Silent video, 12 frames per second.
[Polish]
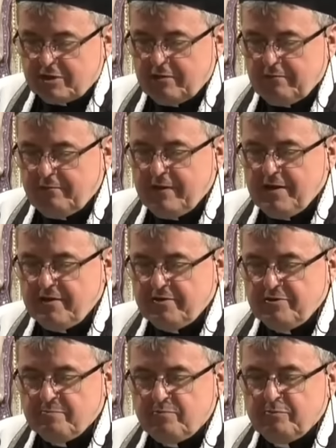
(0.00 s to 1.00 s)
się na
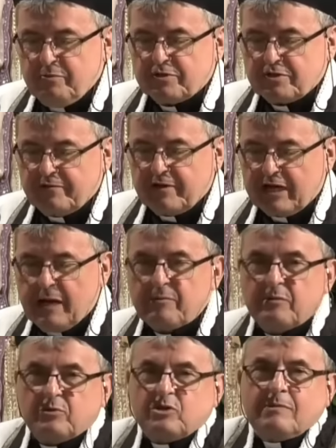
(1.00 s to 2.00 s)
jednym pobycie w
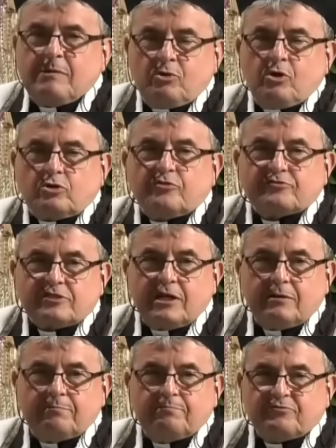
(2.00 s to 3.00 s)
Eremie, bo to mam
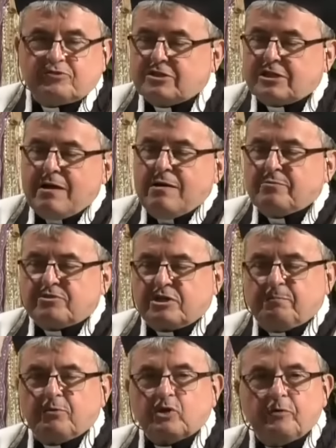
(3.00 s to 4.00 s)
gotowca wczytałem
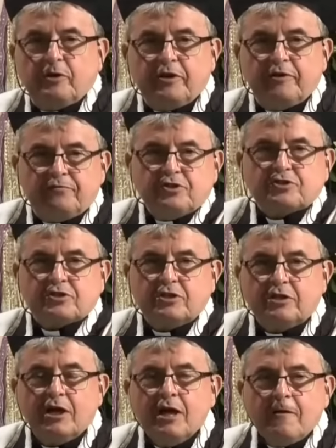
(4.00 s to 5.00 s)
się, porobione
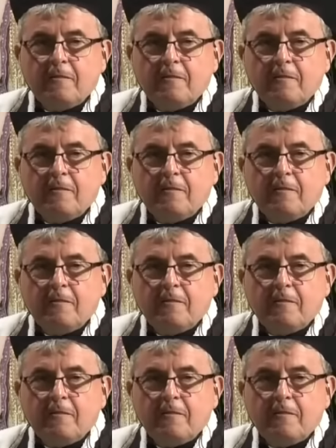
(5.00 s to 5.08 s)
fiszki,